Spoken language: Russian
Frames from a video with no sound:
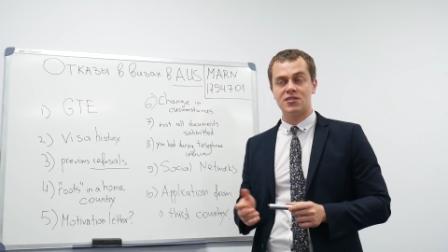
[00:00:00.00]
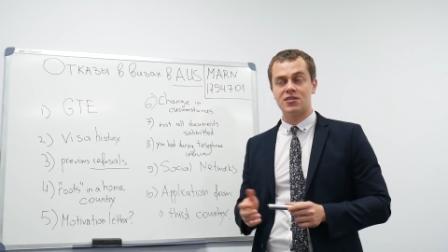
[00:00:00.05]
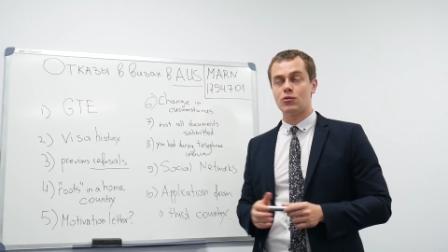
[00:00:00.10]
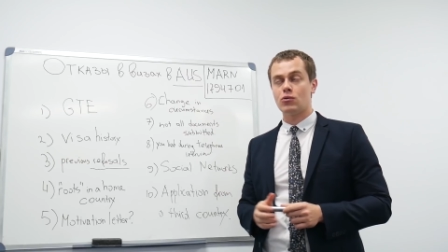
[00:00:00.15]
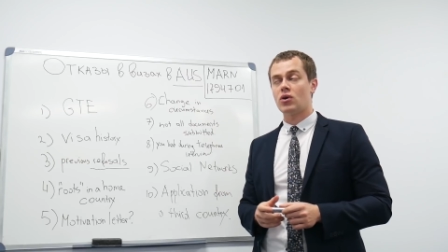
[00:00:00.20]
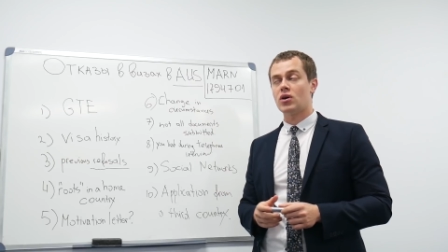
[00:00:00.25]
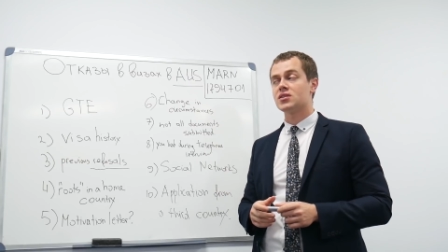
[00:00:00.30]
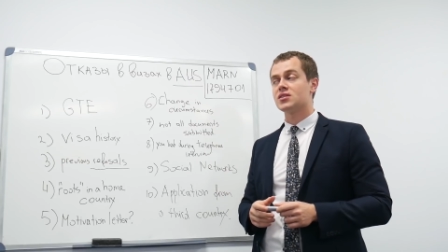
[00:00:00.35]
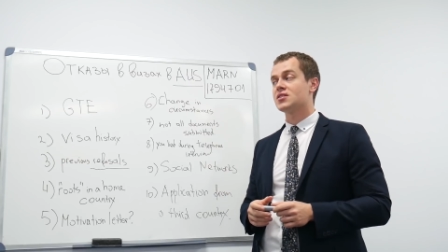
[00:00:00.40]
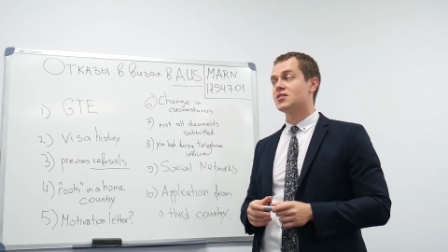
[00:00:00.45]
от
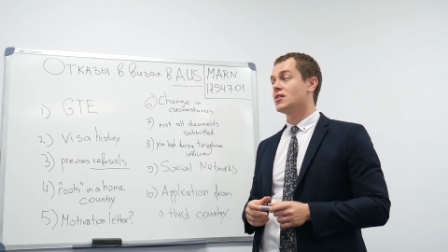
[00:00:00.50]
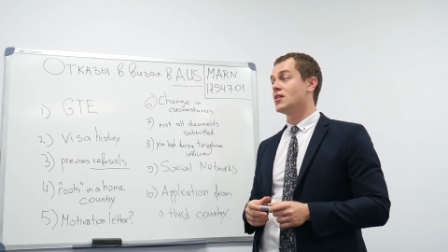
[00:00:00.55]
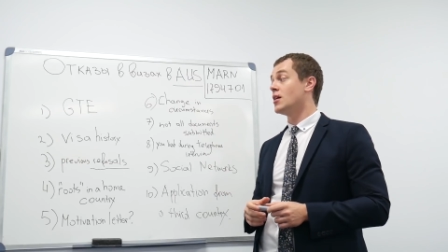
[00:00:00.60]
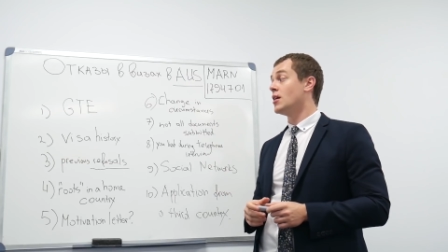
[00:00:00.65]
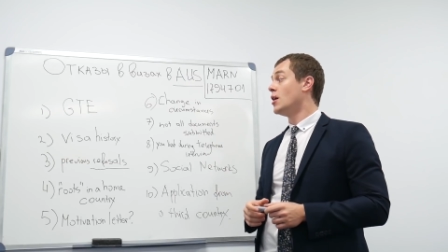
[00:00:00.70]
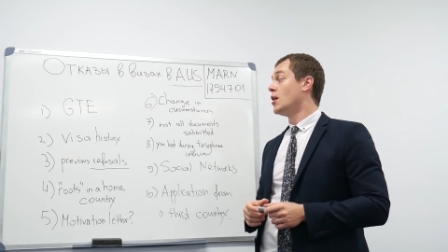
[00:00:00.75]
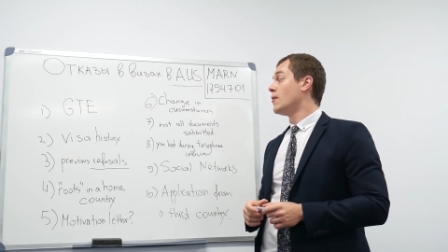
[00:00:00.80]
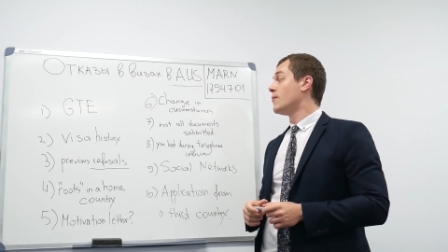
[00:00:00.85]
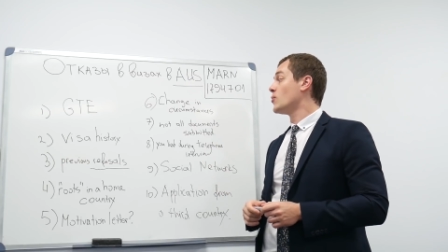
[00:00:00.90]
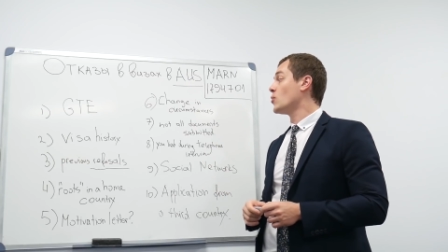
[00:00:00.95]

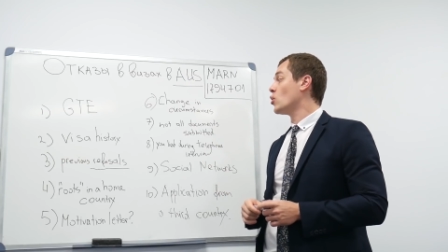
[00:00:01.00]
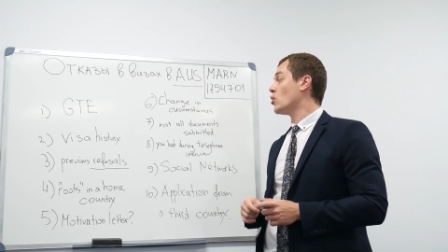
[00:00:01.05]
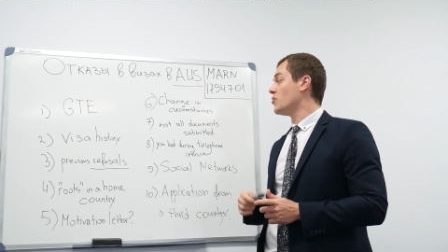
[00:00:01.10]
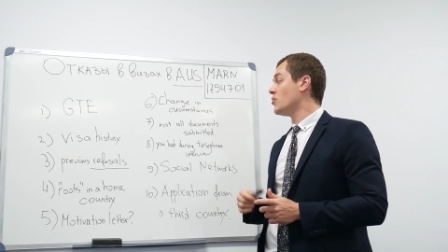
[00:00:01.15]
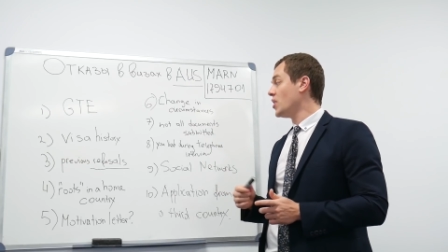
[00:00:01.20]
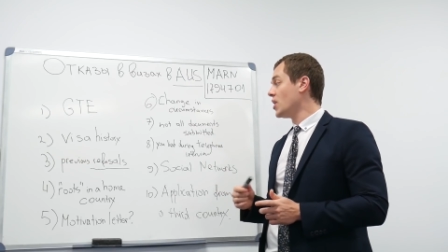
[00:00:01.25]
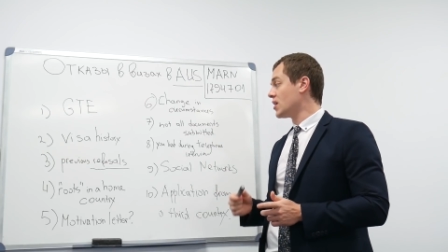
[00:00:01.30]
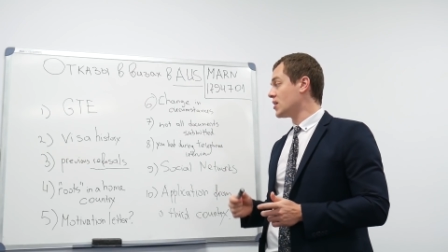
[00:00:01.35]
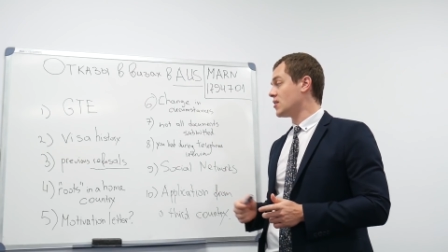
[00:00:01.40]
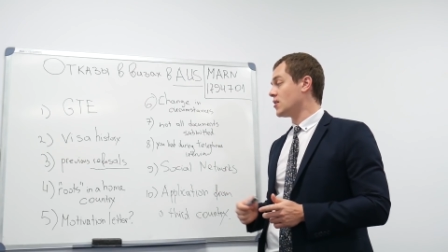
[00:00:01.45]
ситуации, но
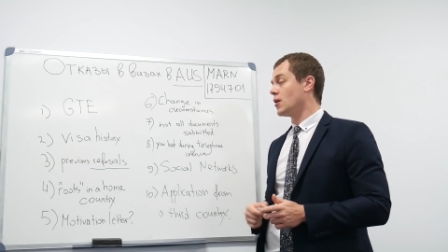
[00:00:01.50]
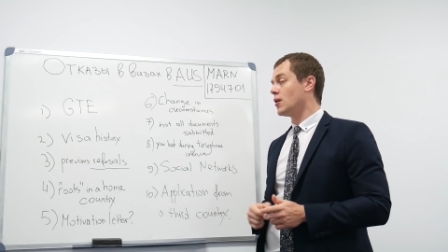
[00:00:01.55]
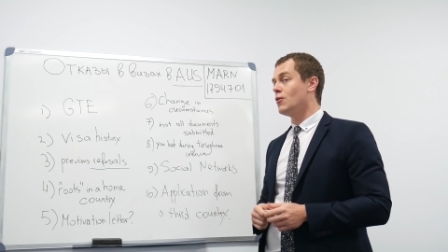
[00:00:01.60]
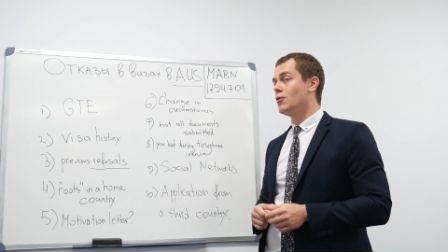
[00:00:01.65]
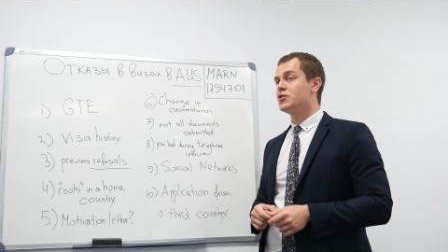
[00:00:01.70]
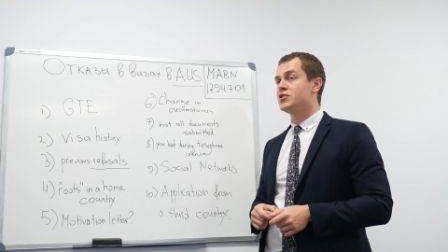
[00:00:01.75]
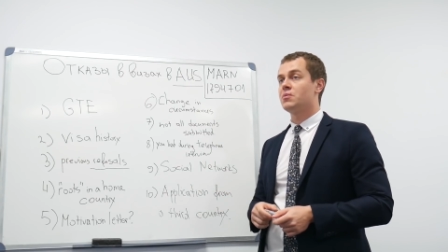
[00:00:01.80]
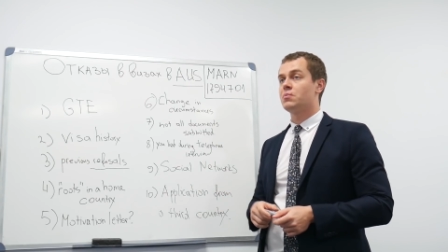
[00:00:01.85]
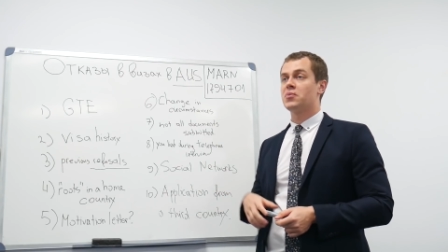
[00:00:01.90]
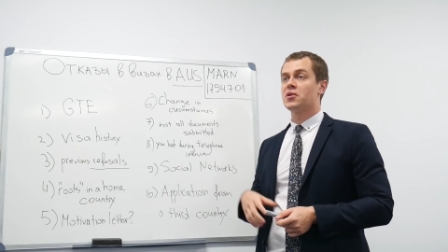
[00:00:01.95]

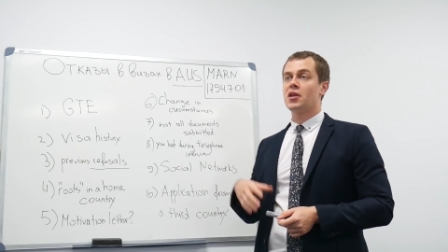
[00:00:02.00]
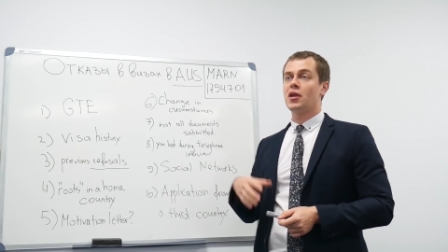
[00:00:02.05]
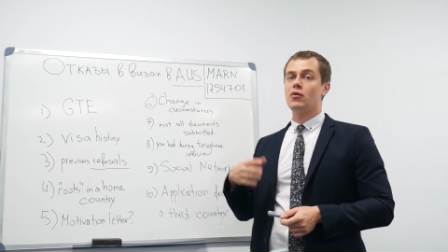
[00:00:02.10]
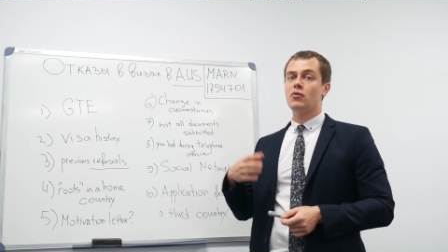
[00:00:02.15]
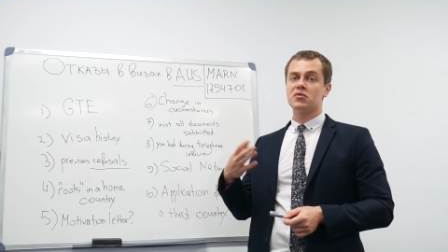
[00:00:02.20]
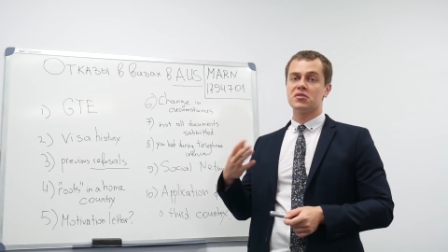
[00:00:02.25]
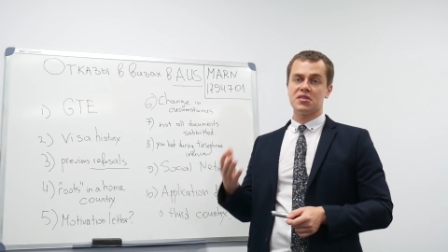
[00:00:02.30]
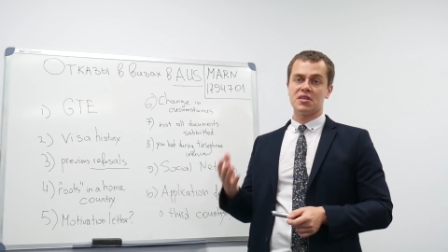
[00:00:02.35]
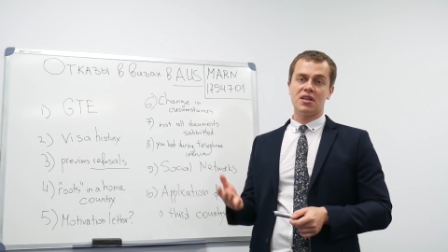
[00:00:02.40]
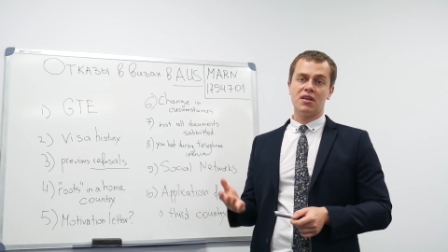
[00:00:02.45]
некоторые люди
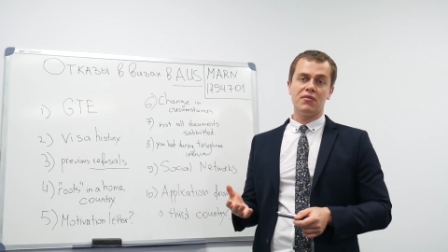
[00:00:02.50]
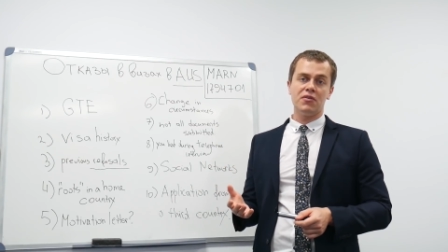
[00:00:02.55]
подаются